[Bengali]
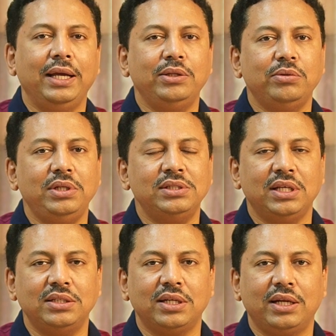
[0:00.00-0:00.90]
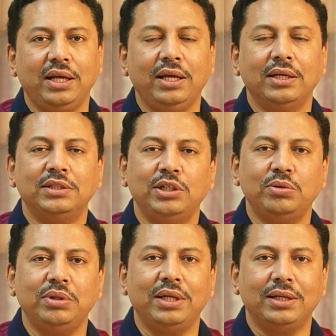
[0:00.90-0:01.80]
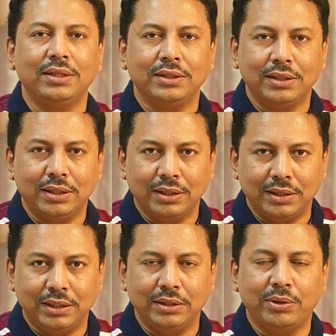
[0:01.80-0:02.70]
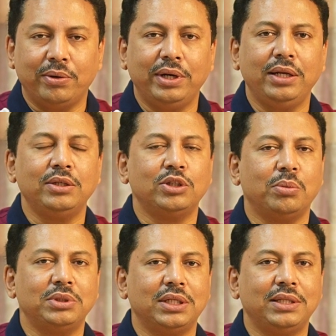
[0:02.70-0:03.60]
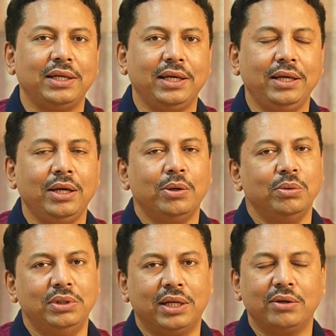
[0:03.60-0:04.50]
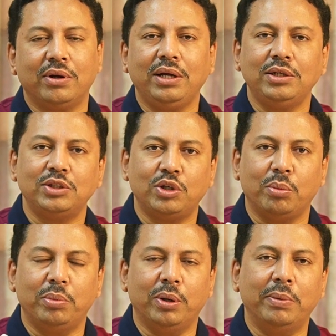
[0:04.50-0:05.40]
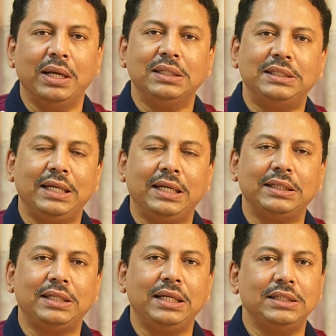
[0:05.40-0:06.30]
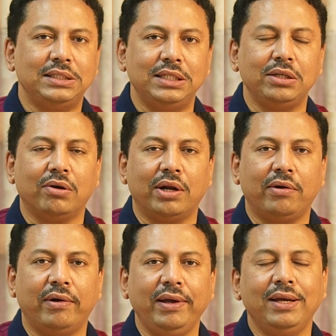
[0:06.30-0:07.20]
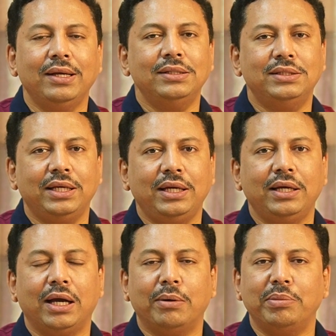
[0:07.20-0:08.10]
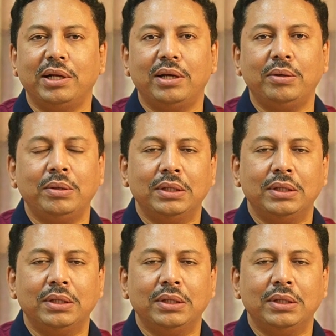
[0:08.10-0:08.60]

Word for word: এই দুটি সেন্টারে শিশুদের এই ধরনের সমস্যা থেকে উদ্ধার করা সম্ভব সেক্ষেত্রে যেটি করা হয় যে আপনারা